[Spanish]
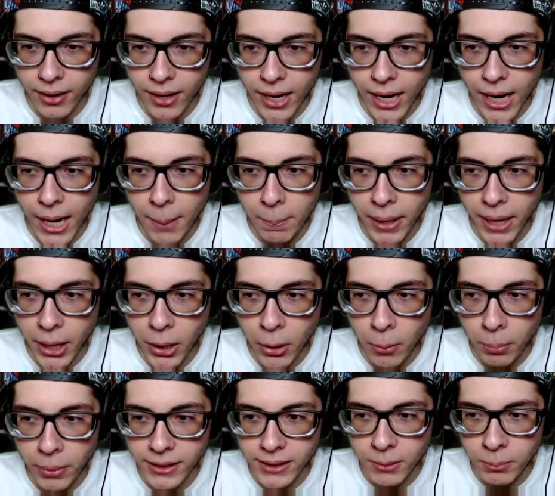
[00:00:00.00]
El pequeño
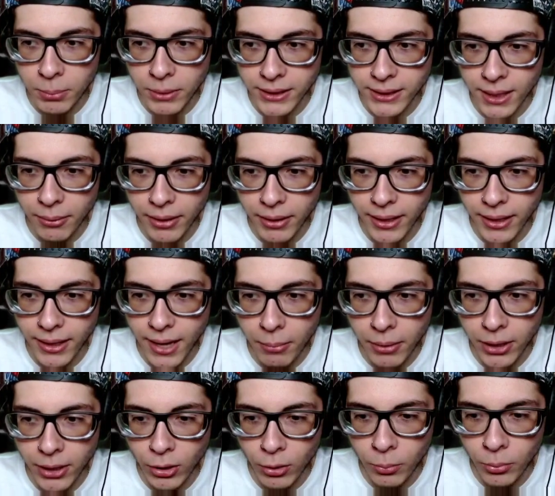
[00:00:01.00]
príncipe estaba en cama
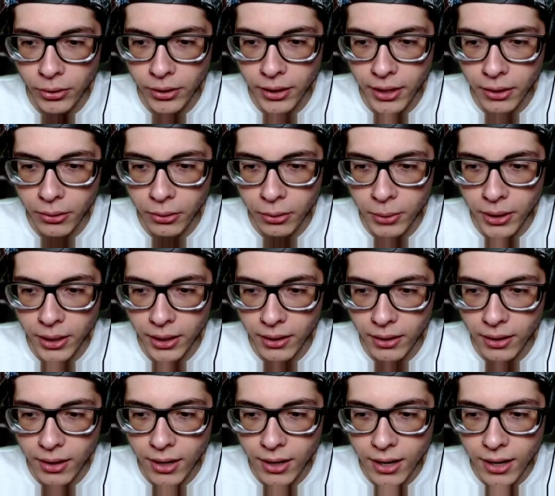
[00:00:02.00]
y no podía dormir.